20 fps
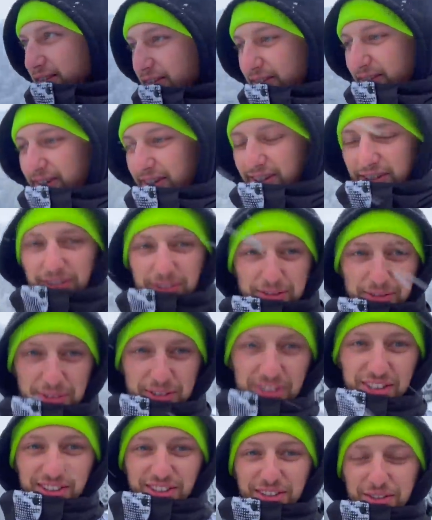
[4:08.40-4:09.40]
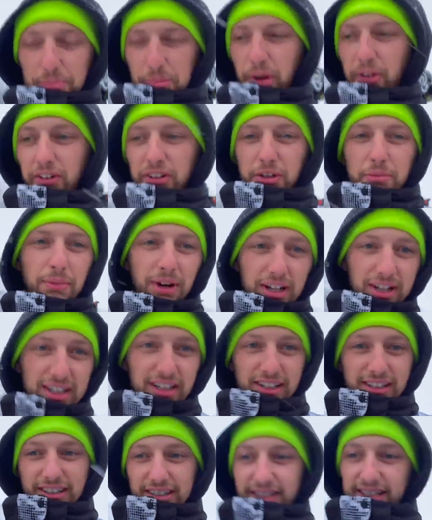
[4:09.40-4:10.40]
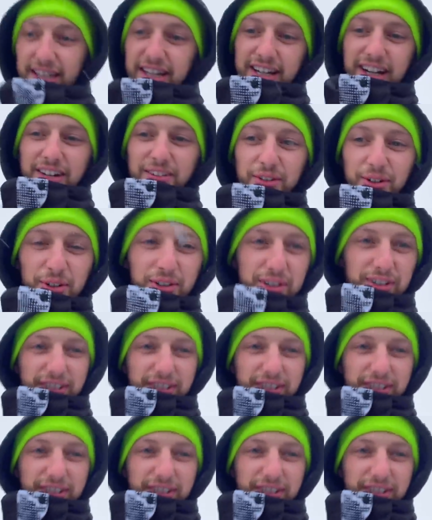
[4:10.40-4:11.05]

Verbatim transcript: Ora sono curiosa, prova di macchina, che cavolo.